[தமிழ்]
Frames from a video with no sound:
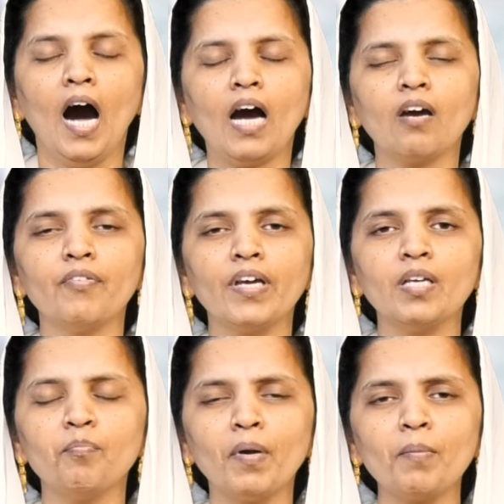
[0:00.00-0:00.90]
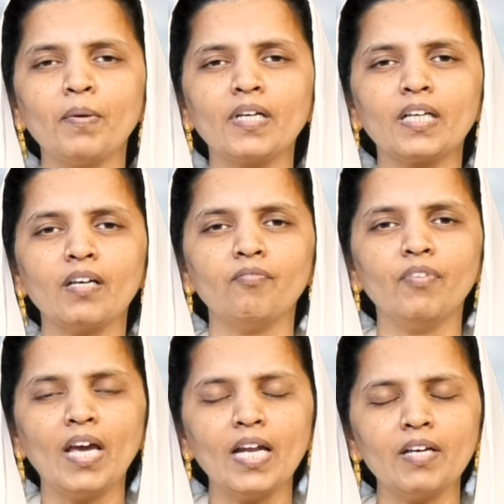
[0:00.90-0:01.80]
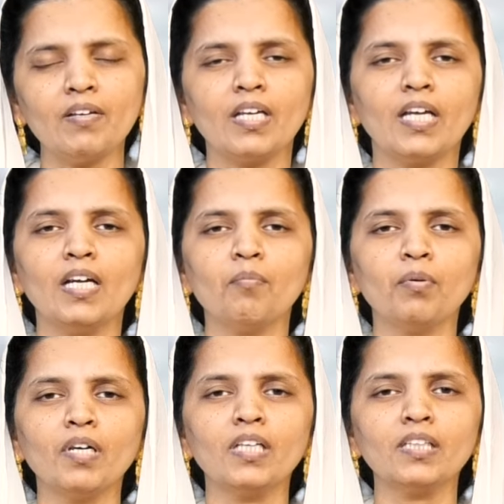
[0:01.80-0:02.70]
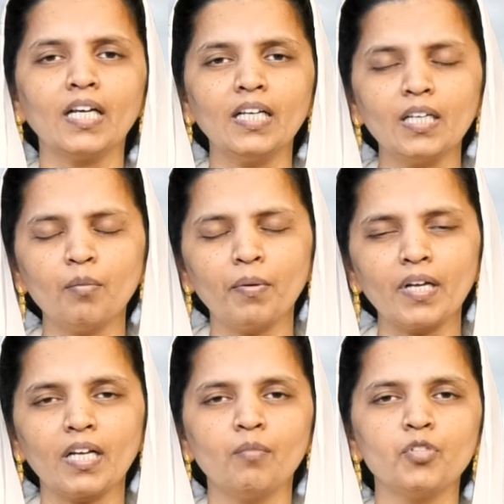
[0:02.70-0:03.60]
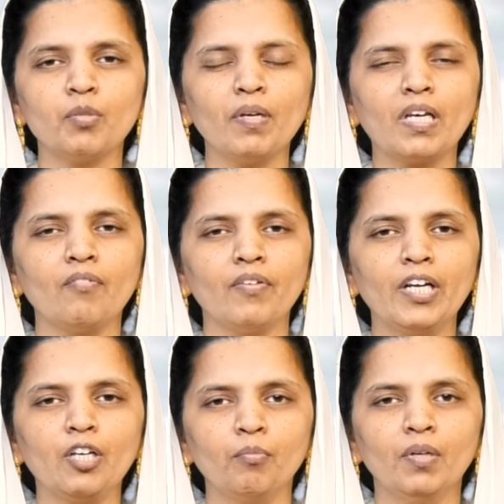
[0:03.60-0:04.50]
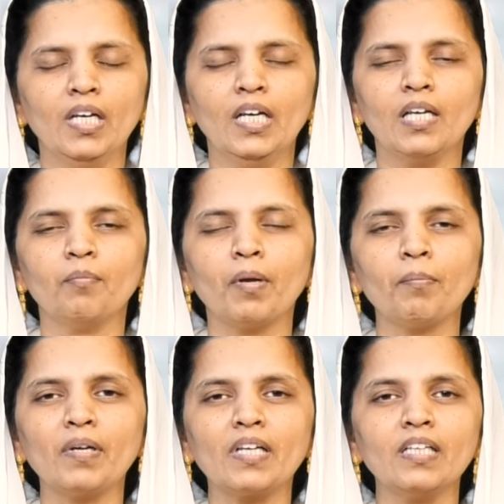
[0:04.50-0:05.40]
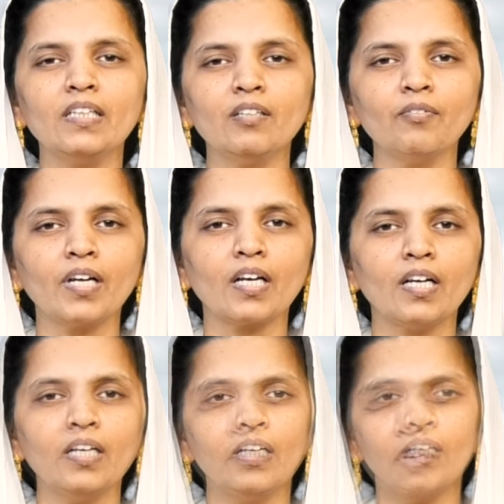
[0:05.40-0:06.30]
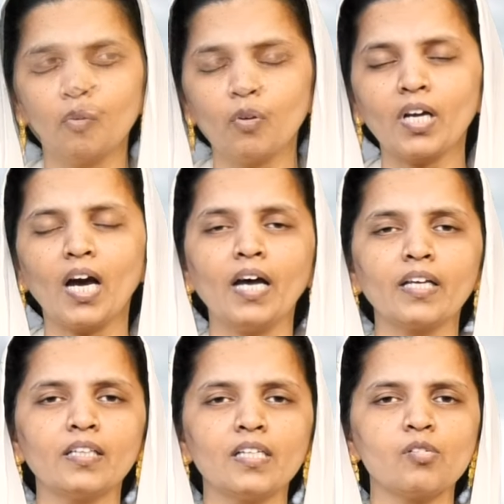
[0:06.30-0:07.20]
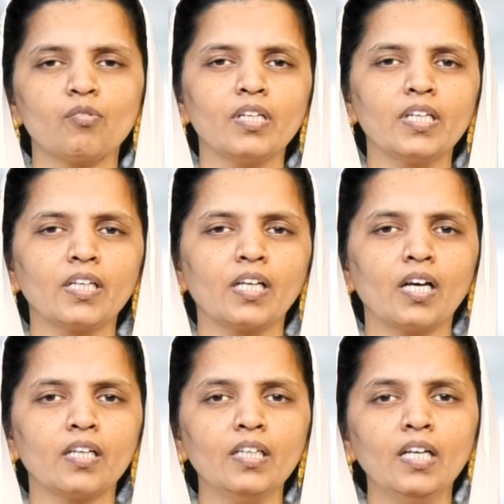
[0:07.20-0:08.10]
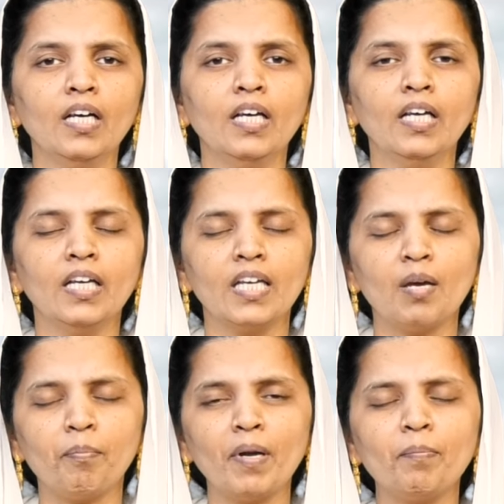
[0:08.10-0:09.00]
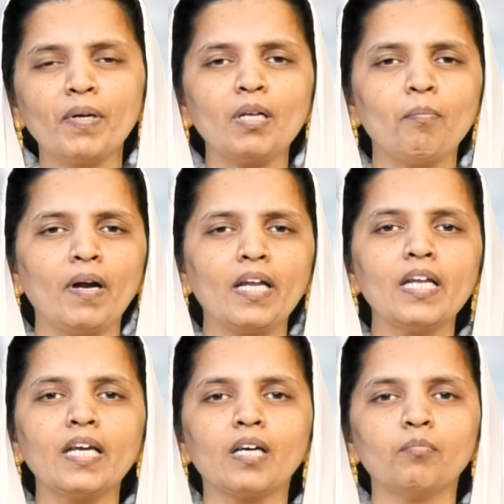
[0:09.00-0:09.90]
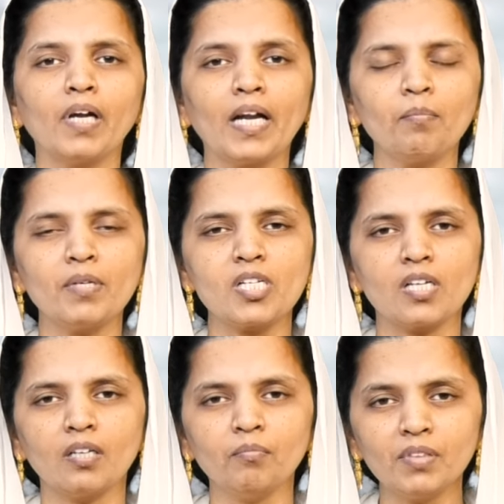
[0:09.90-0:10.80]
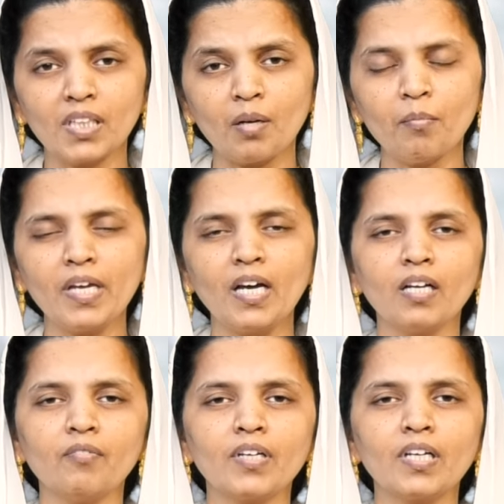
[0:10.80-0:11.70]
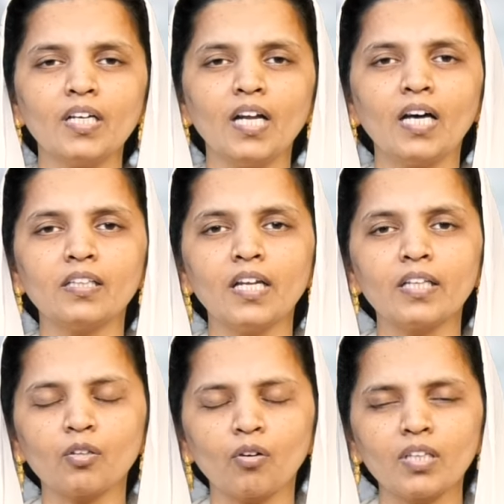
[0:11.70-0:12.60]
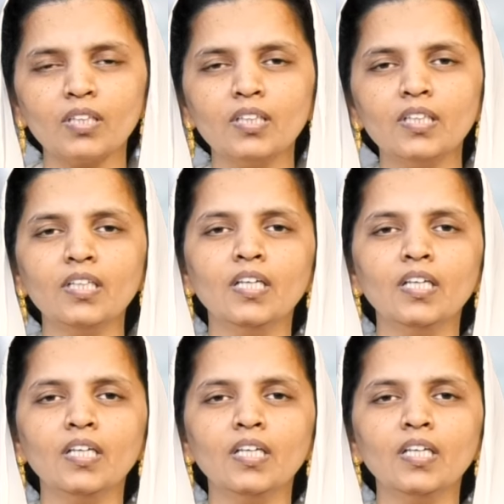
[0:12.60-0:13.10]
ஆகவே இப்படிப்பட்ட வேலை இழப்புகள் தடுக்கப்பட நாம் ஜிபிக்க வேண்டும் இப்படிப்பட்ட நிறுவனங்கள் ஒரு காரியத்தை சொல்லி இருக்கிறார்கள் எப்படிப்பட்ட பணி நீக்கம் நடைபெற்றாலும் திறமையானவர்கள் அதிலே தொடர்ந்து